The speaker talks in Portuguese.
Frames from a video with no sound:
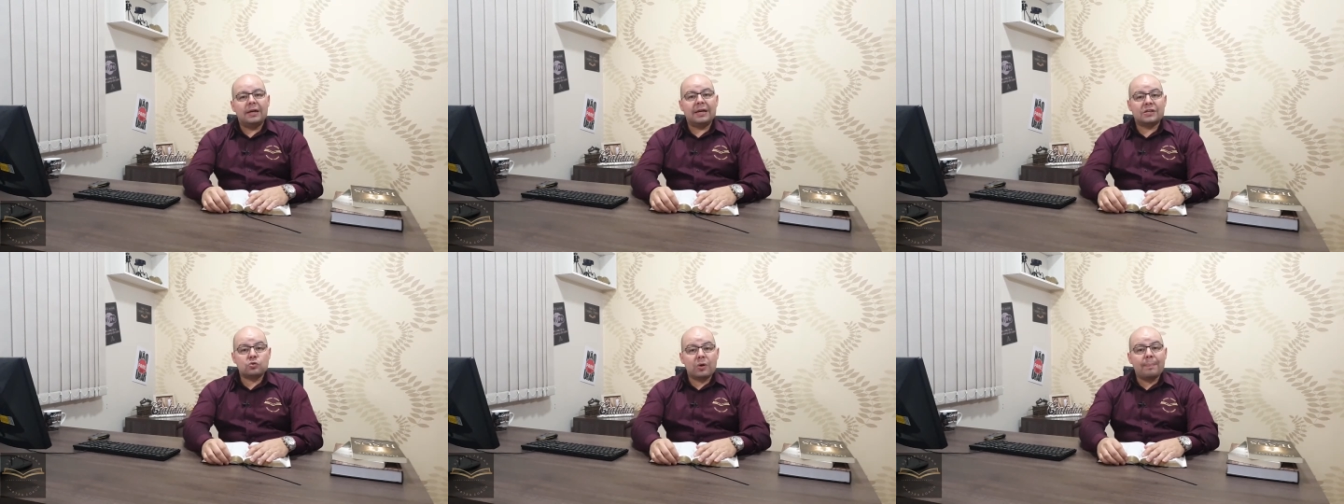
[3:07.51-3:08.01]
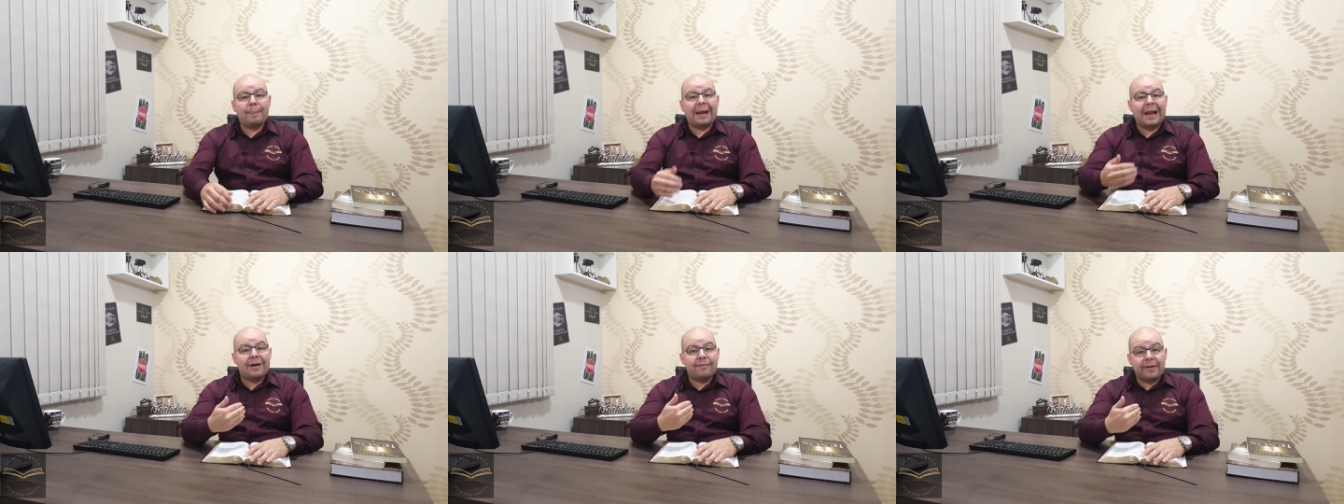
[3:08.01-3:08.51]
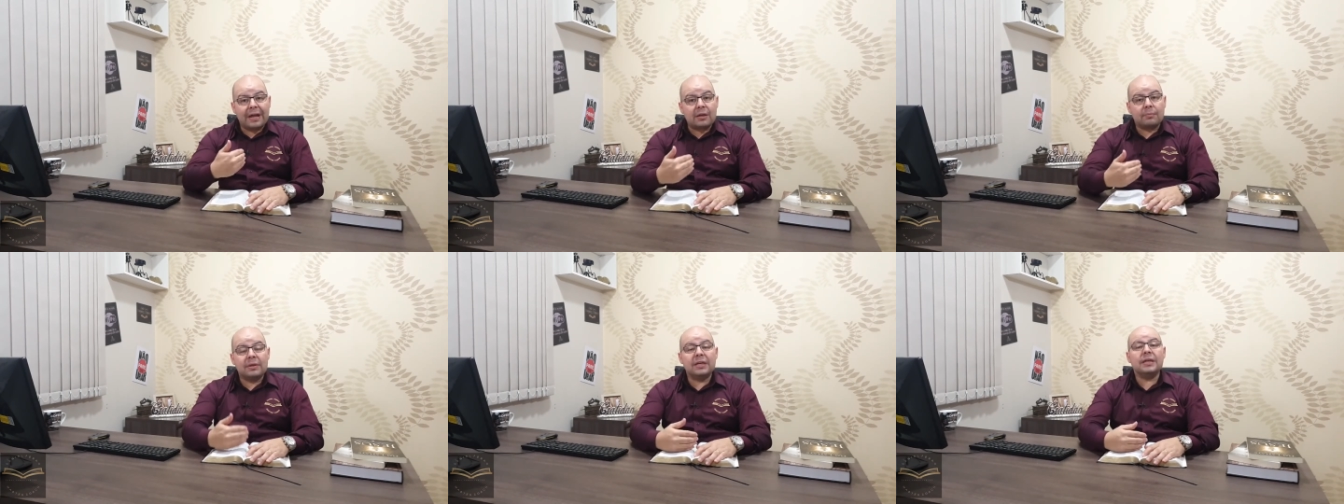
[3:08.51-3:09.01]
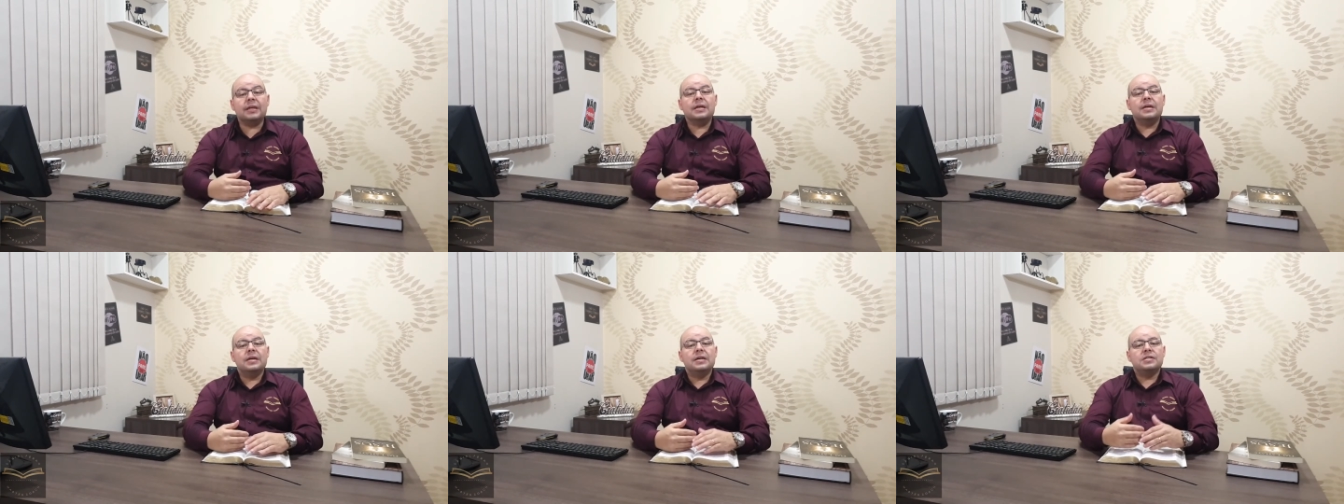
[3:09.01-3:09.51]
E a sua palavra em mim
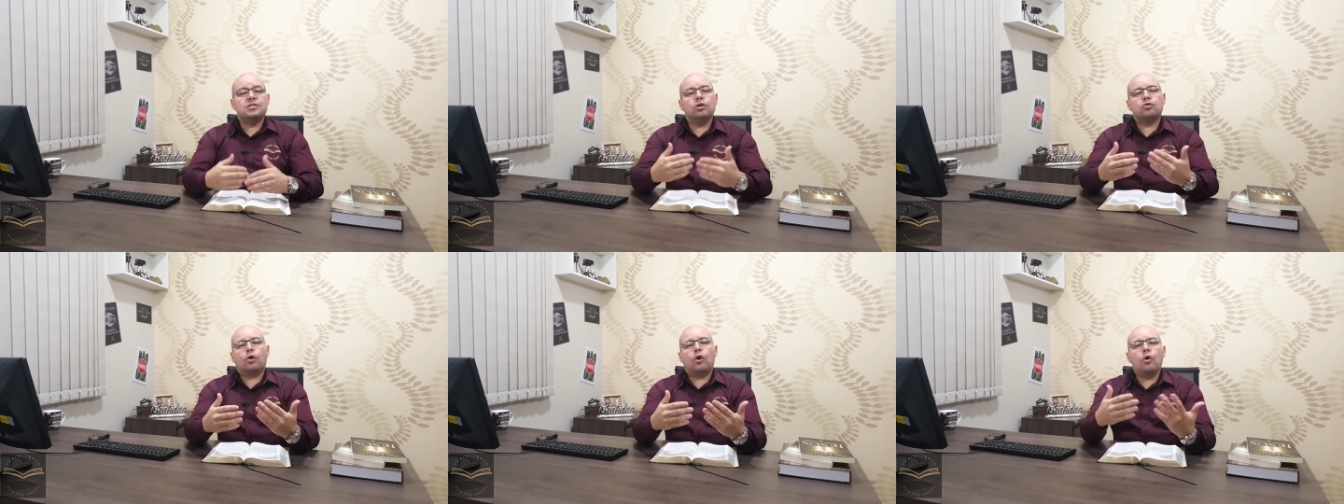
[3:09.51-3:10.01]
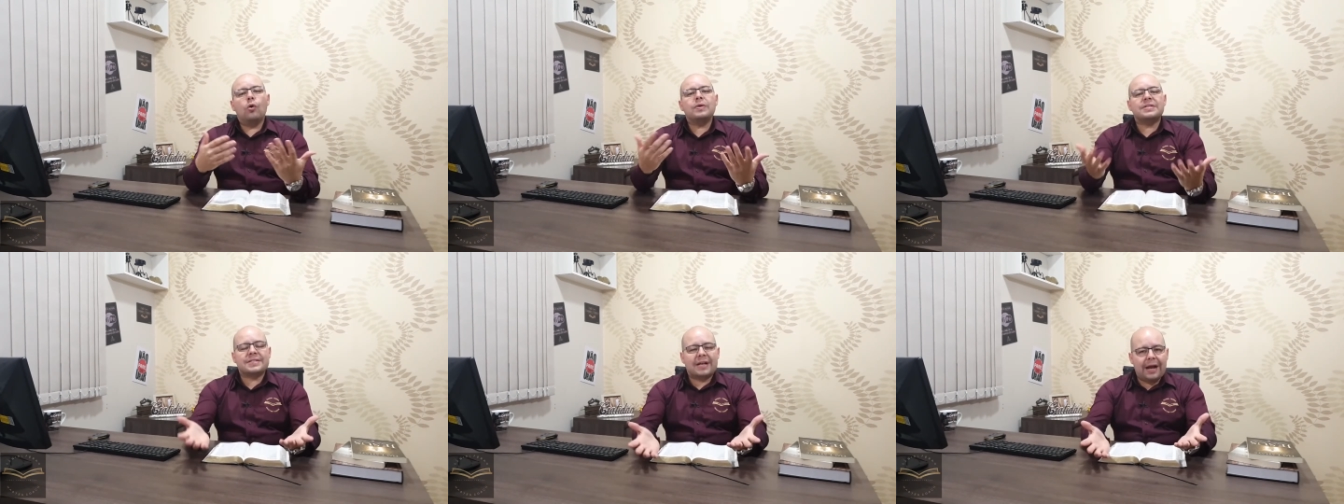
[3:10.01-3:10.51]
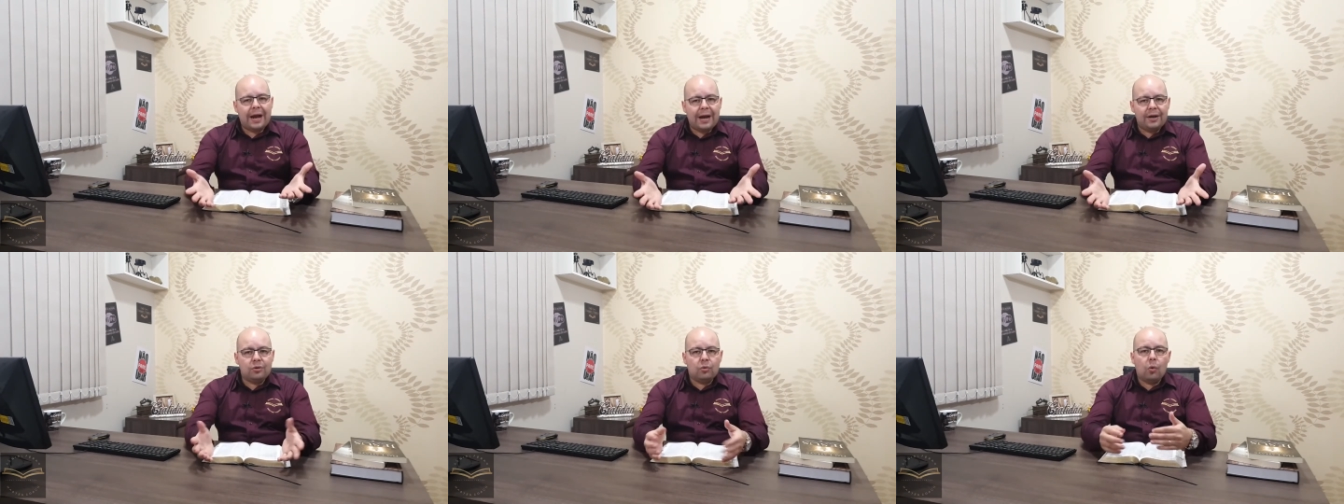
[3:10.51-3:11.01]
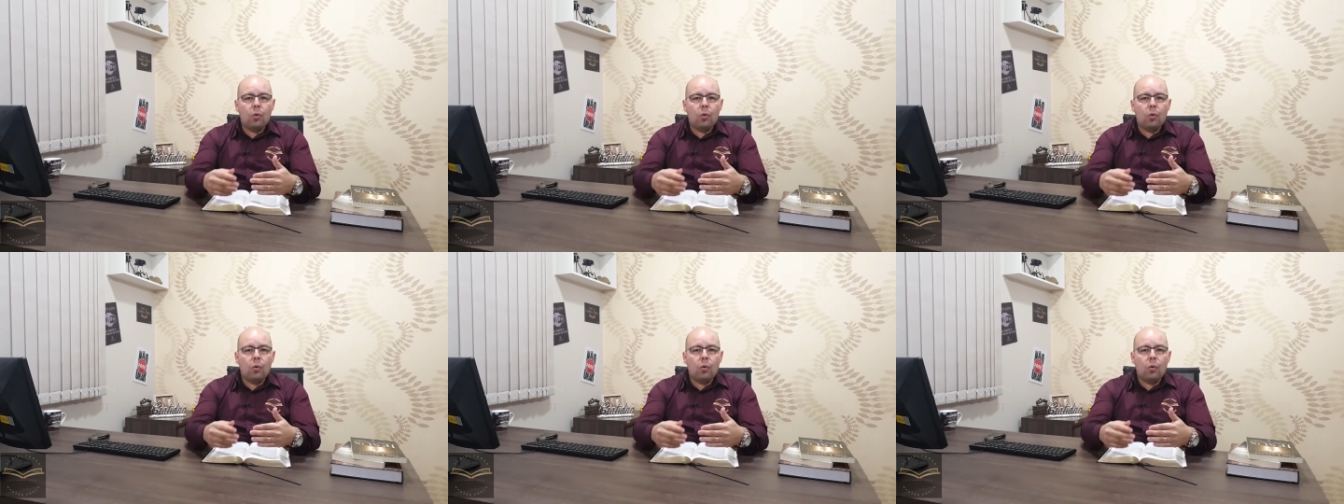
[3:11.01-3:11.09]
se tornou um escárnio,